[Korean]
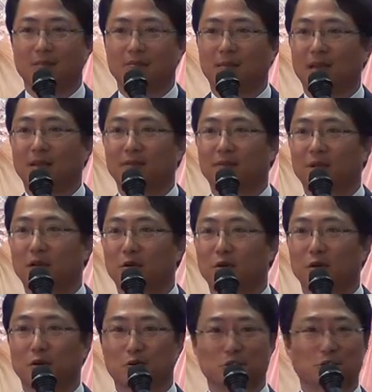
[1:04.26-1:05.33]

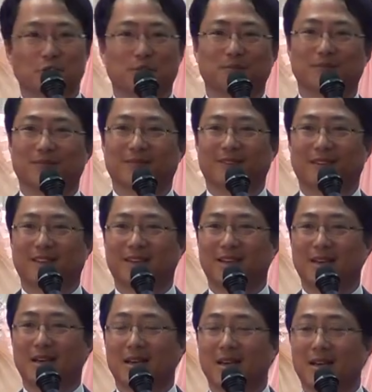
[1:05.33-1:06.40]
메이플라워 호죠.
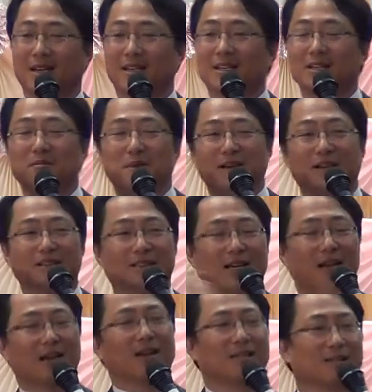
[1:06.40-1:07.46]
그 배를
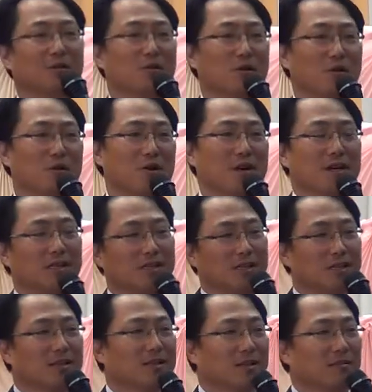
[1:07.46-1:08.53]
사가지고
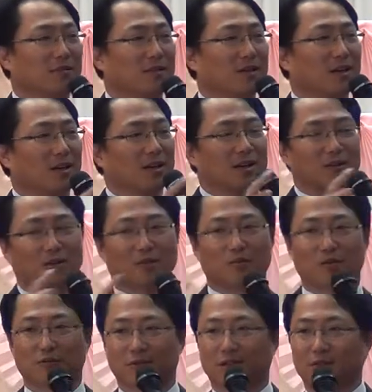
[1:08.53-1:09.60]
신대륙당인 여기
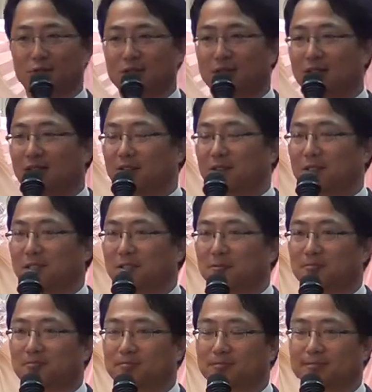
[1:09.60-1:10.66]
미국에 도착한 거예요.
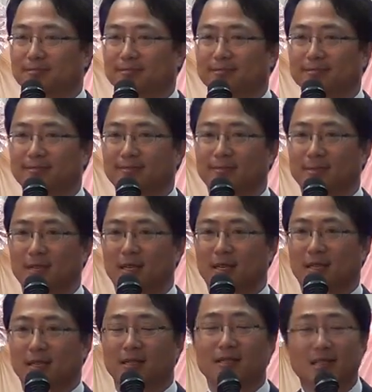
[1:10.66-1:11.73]

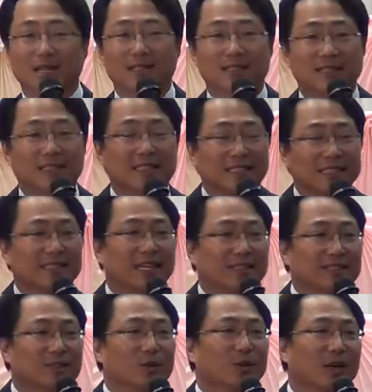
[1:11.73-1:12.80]
근데 그
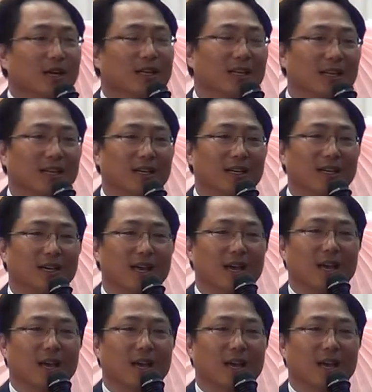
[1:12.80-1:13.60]
기간 동안이